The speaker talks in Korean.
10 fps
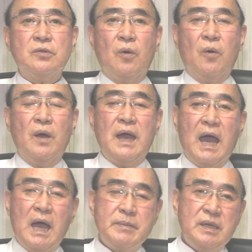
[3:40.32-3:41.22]
또
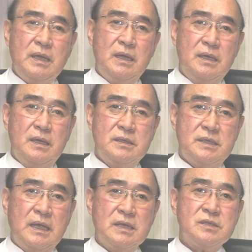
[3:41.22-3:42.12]
암이
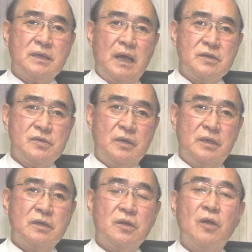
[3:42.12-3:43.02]
생길 가능성이
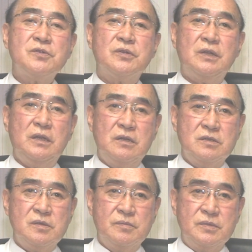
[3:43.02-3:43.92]
있는 결절이
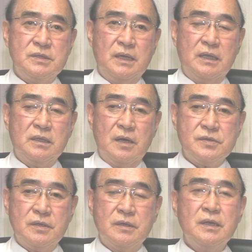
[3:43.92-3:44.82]
있는지 없는지를 갖다
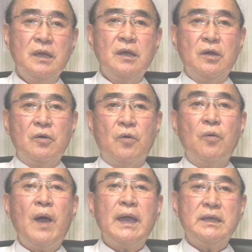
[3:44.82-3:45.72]
와서는
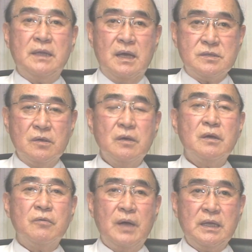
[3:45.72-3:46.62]
어, 확인해서
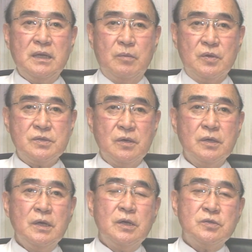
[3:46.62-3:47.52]

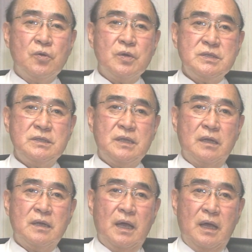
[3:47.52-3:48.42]
확인함으로써 조기
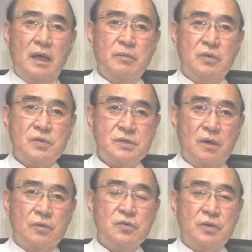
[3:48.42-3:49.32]
진단을
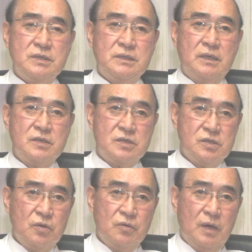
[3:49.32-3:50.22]
함으로써 조기 진단에서
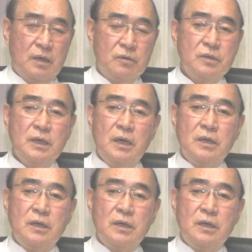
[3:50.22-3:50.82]
치료도 하고